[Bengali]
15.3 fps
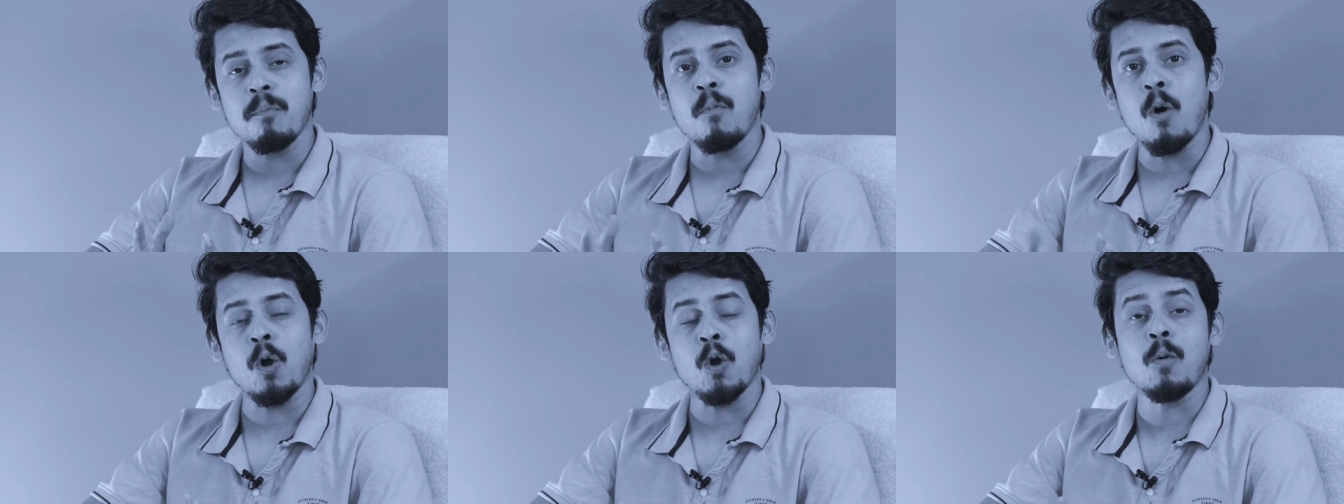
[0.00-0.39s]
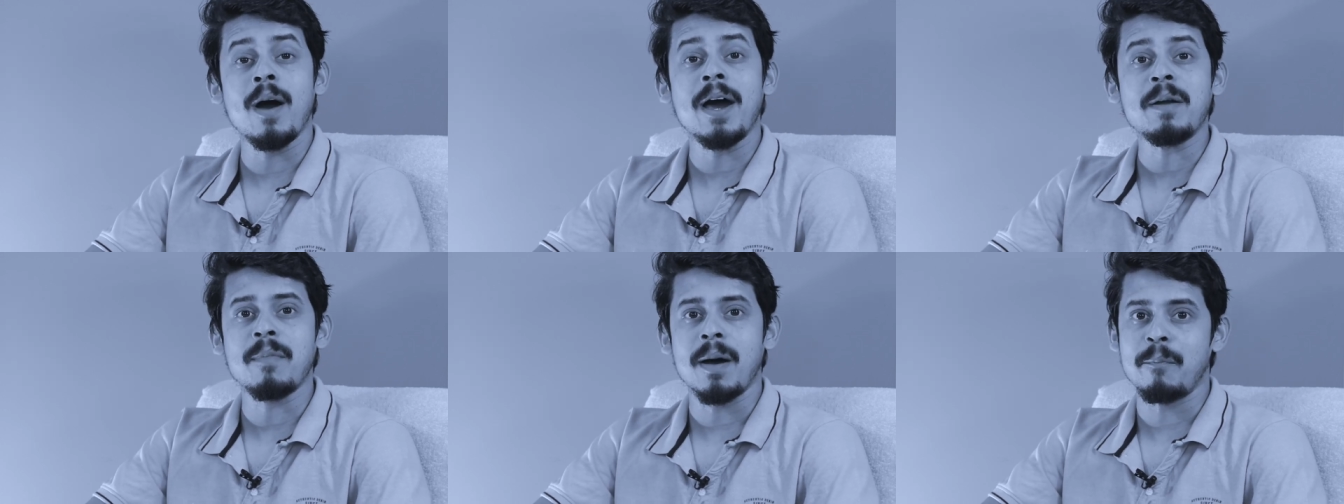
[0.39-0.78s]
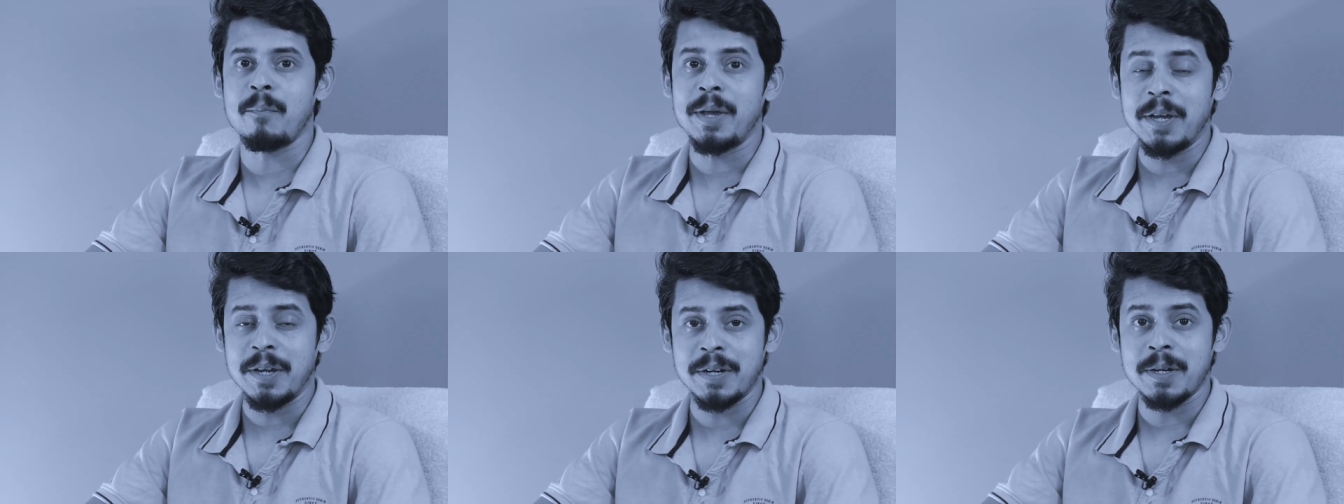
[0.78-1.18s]
বলবান বা
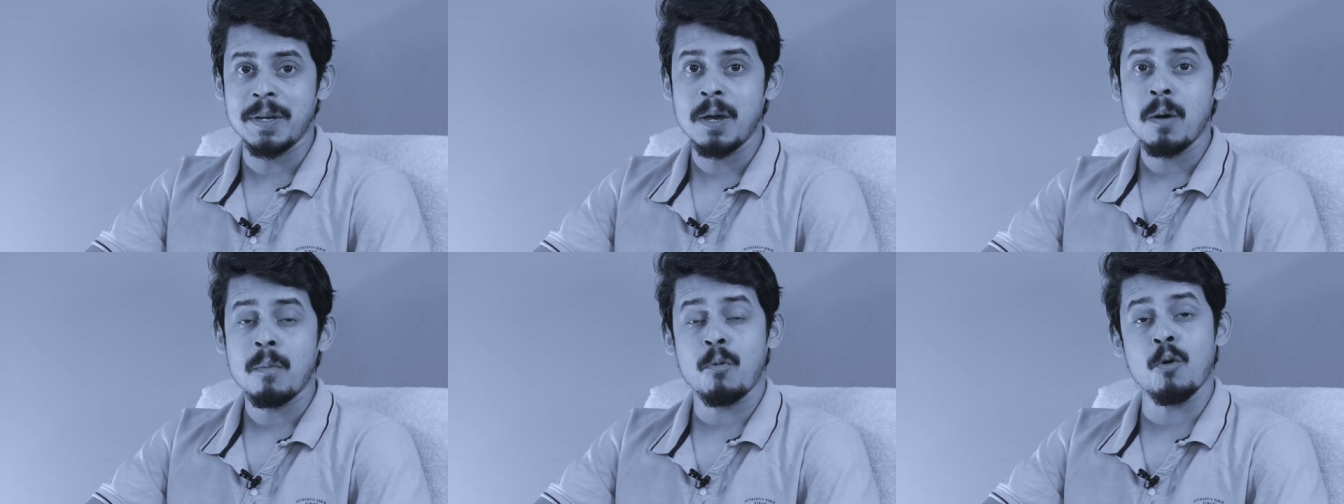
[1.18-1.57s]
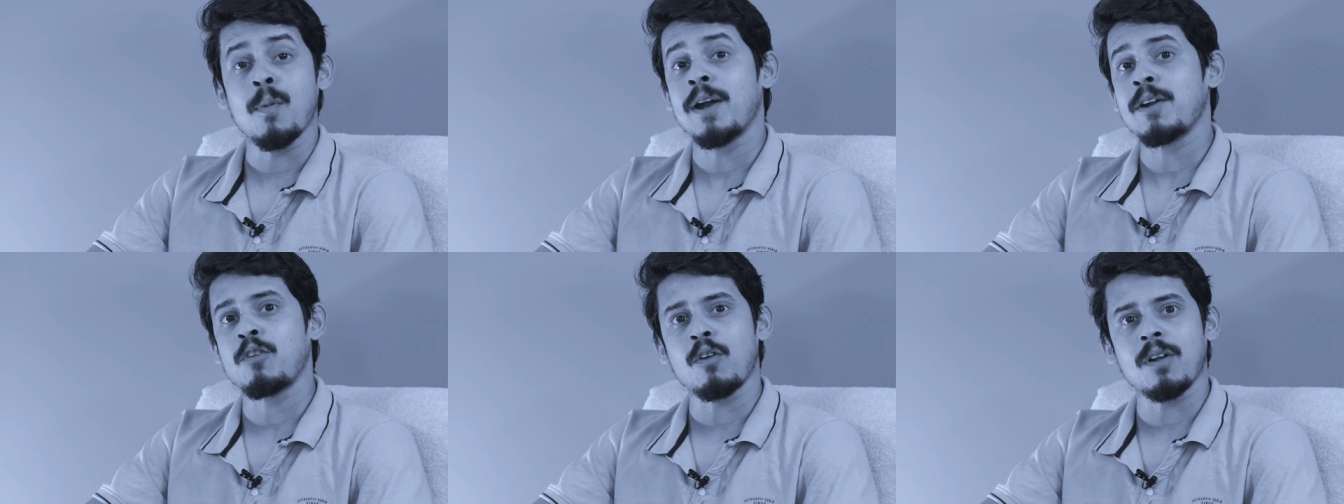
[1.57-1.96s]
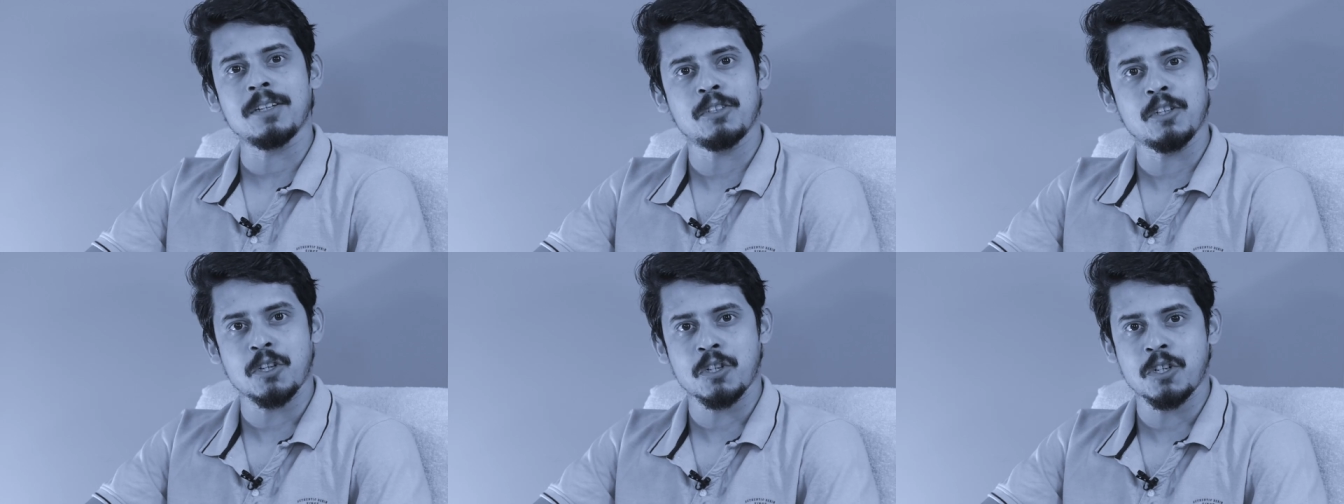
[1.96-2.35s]
বীর প্রমাণ করার
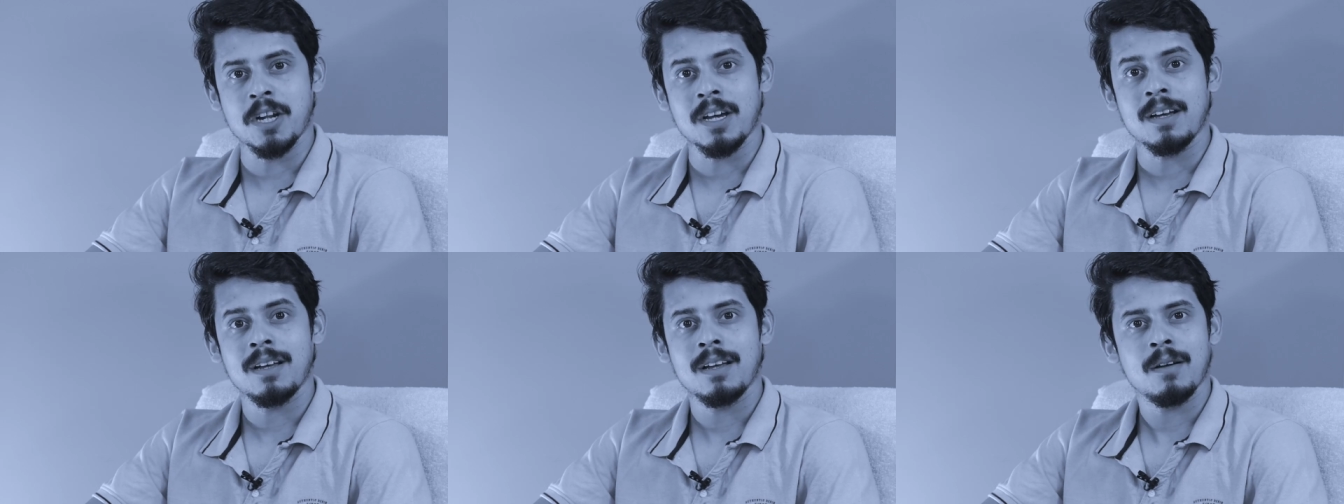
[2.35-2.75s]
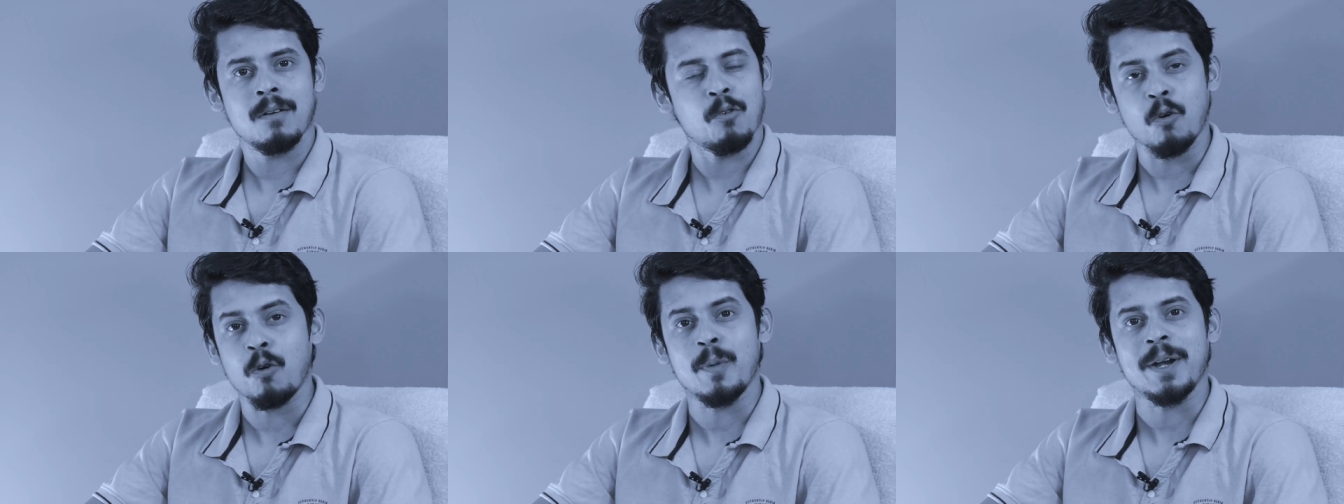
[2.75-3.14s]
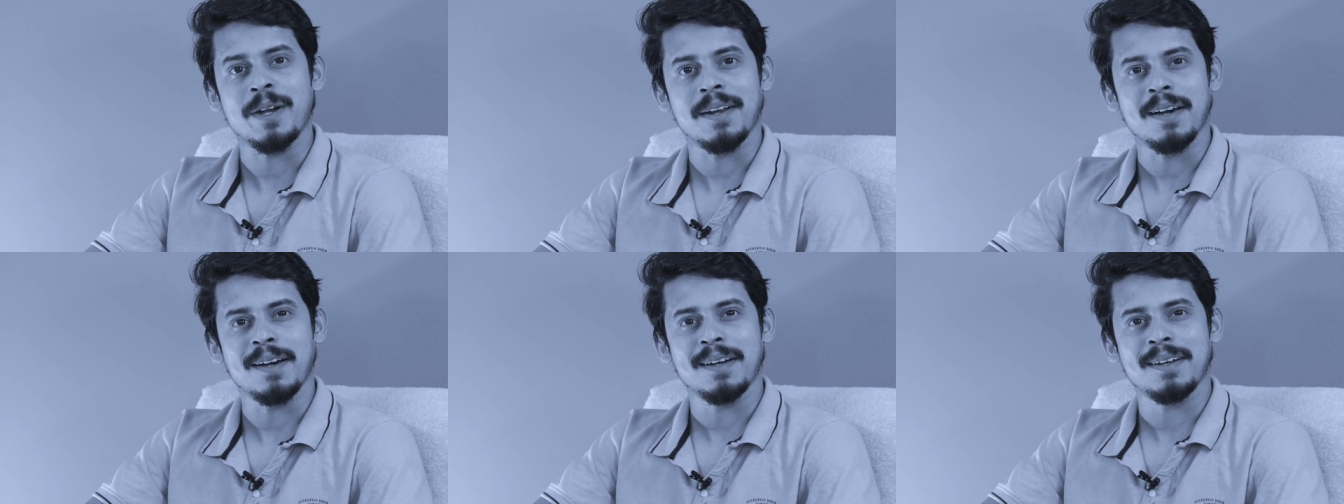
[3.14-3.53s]
চেষ্টা করবেন
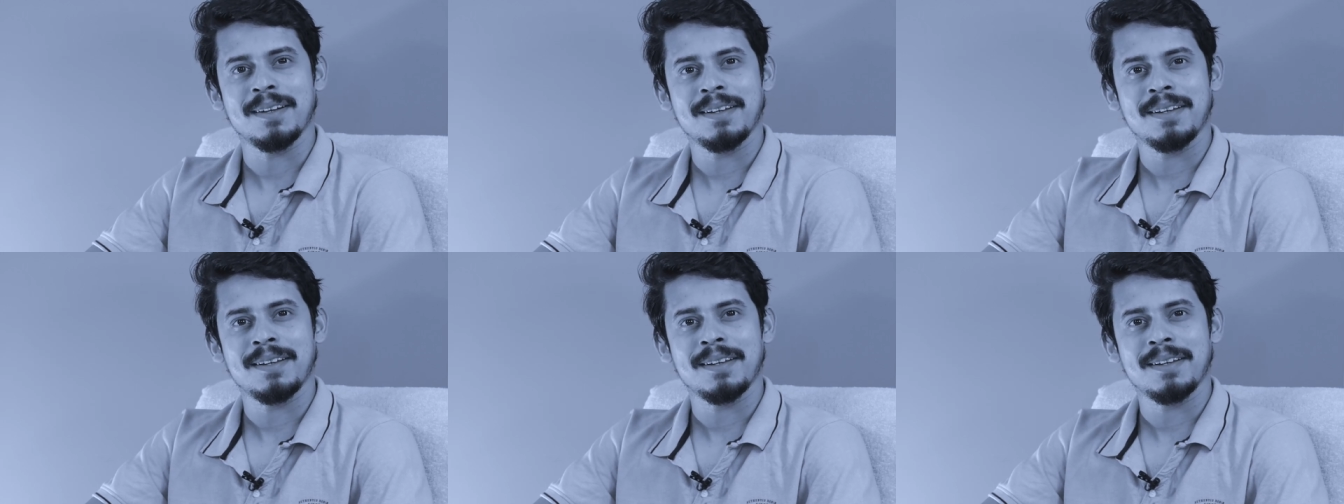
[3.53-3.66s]
না